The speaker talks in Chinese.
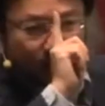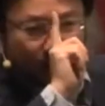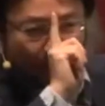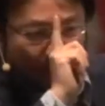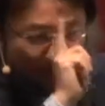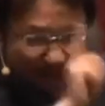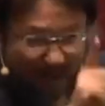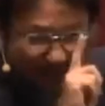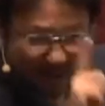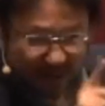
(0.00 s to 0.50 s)

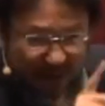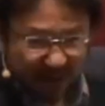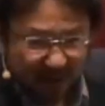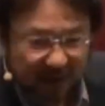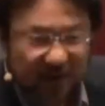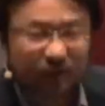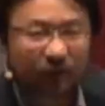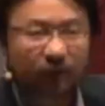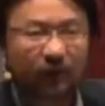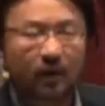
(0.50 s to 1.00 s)
美丽的
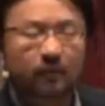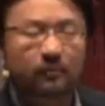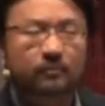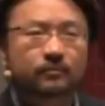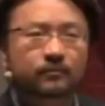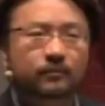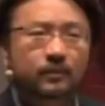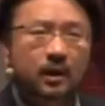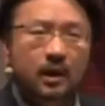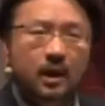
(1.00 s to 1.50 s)
地方，
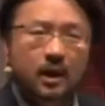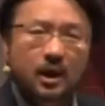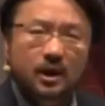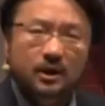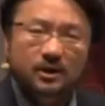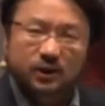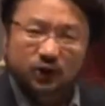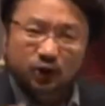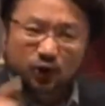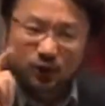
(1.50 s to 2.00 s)

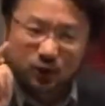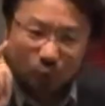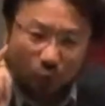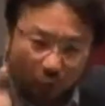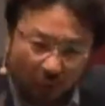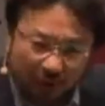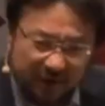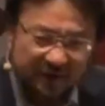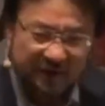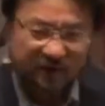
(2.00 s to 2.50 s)
这就是
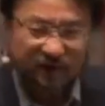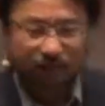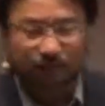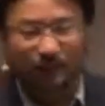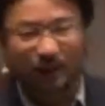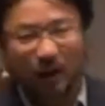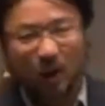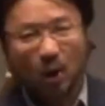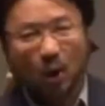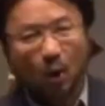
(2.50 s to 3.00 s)
为什
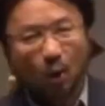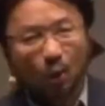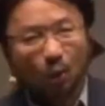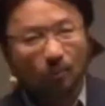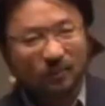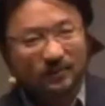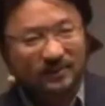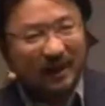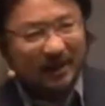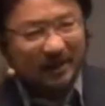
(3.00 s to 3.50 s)
么。我
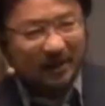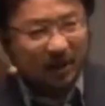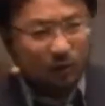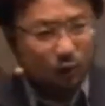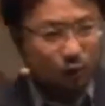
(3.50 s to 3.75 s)
们在一个